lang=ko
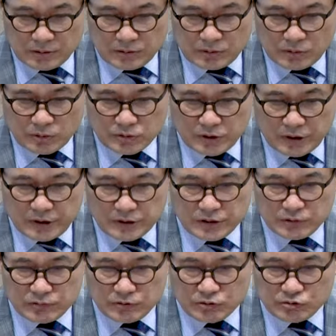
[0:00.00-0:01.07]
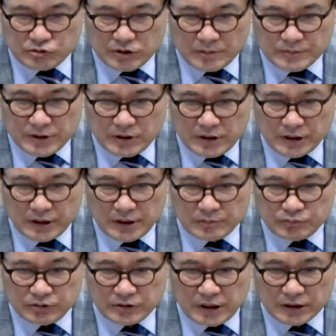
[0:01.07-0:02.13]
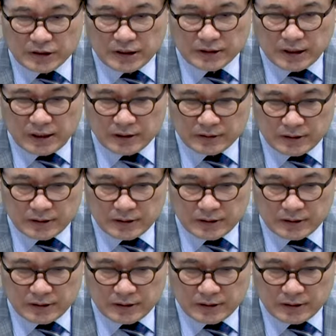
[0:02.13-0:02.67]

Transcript: 도저히 이 친구는 수감 생활이 불가능하다